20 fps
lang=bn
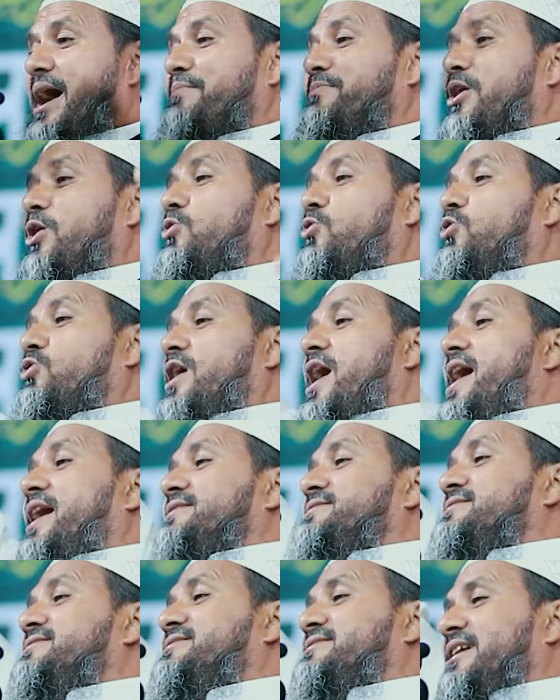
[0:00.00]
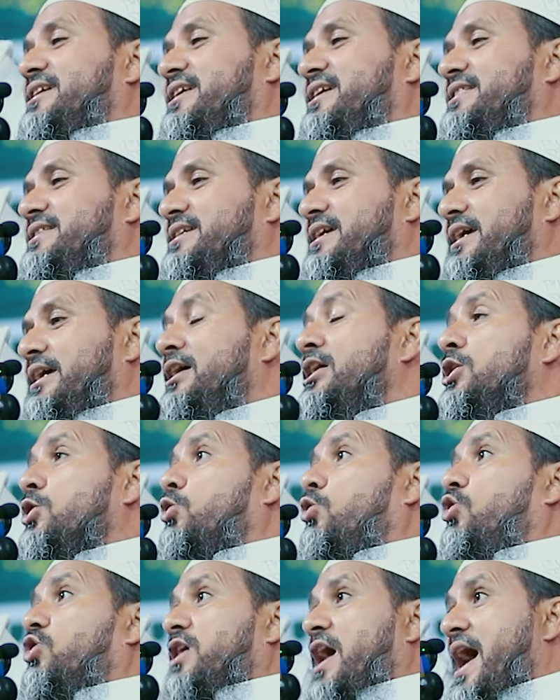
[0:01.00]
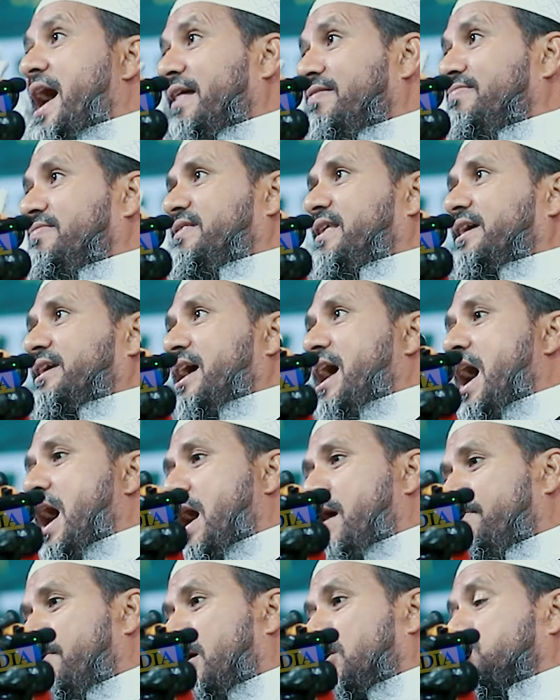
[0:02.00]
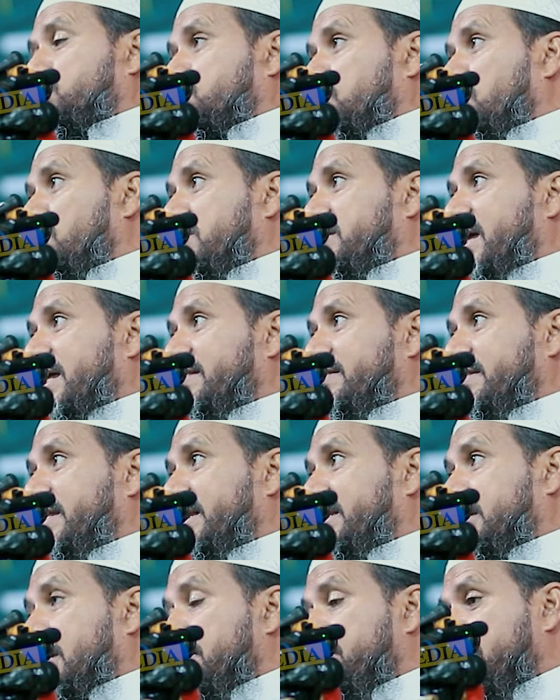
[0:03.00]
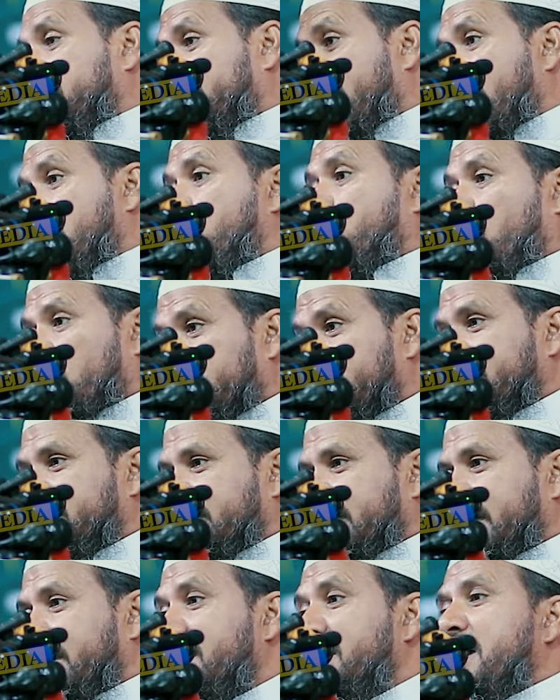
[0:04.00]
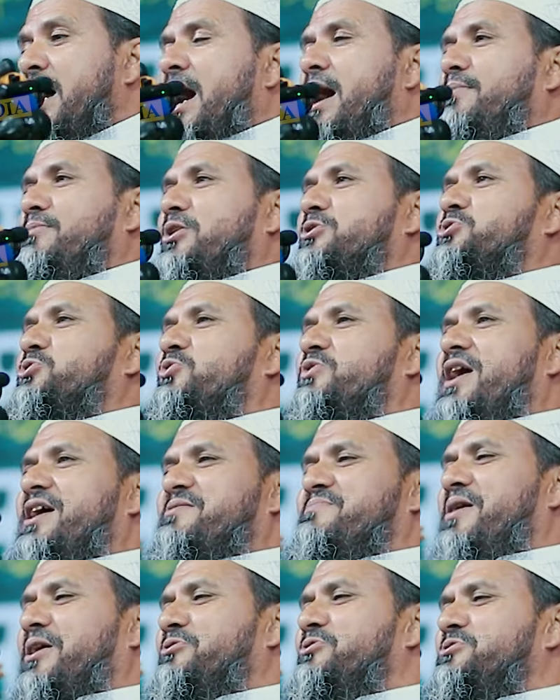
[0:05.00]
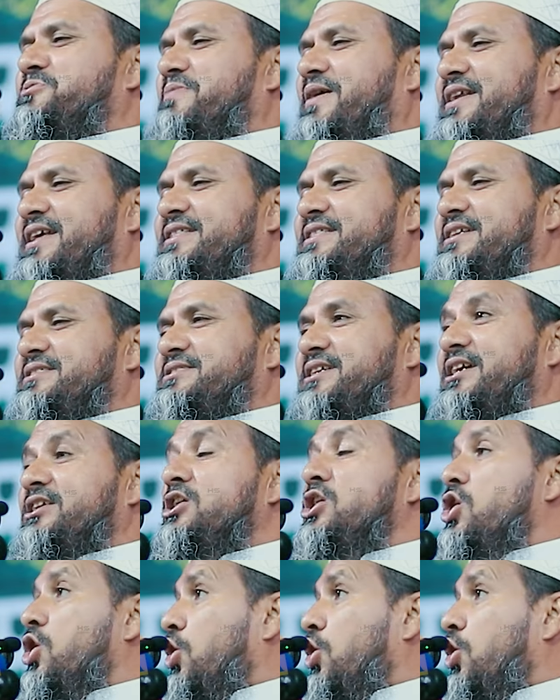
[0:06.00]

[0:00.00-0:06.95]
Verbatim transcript: আমরা কোরআন ছেড়ে দিয়ে কোরআন থেকে আমার সন্তানদেরকে বিদায় করে দিয়ে আমরা সোনার মানুষ বানাতে চাই